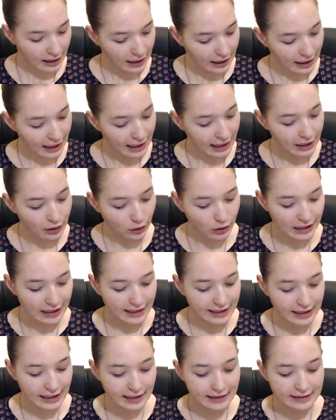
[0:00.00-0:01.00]
Alors, la
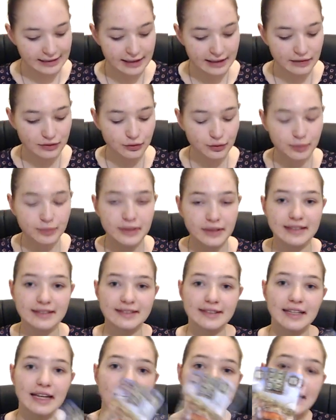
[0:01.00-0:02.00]
carte qui est tombée,
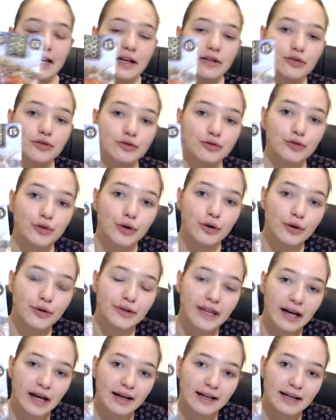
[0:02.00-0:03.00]
c'est la carte du
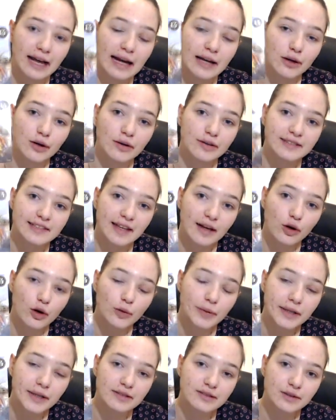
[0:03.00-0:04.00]
renard. Alors, ça
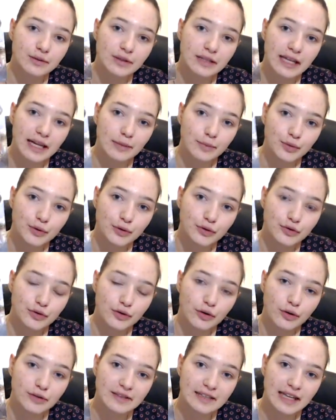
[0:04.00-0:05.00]
représente la
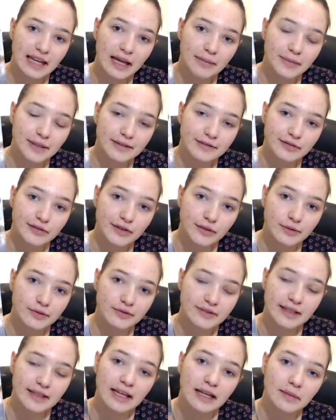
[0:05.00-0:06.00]
prudence, la
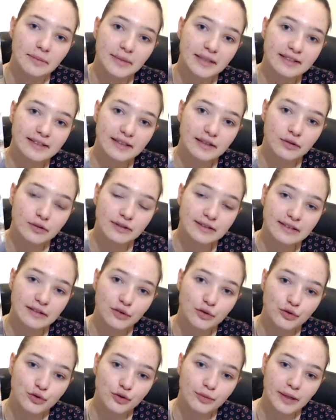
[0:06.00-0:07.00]
méfiance mais c'est aussi
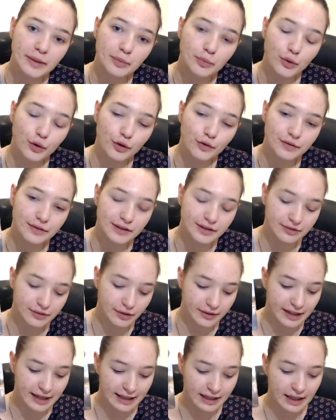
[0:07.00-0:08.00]
le domaine
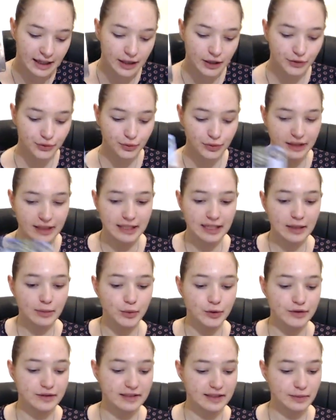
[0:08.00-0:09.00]
professionnel. Donc il est
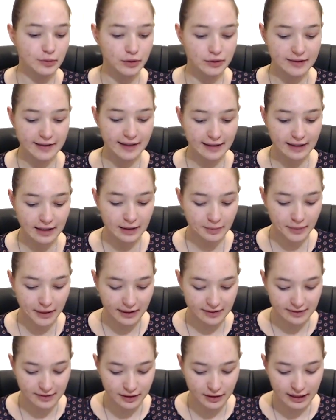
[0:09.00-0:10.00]
possible que certaines
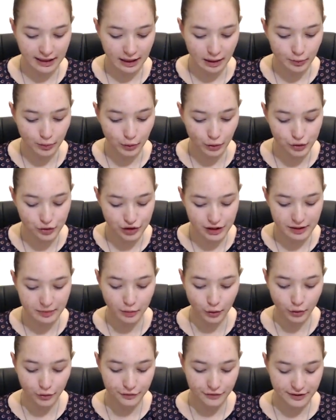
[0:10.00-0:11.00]
personnes aient un projet
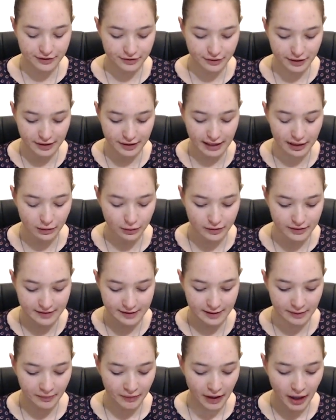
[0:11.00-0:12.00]
professionnel
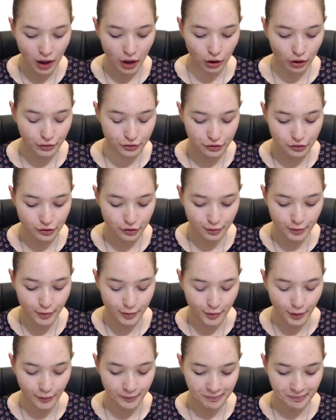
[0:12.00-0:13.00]
aussi en ce moment.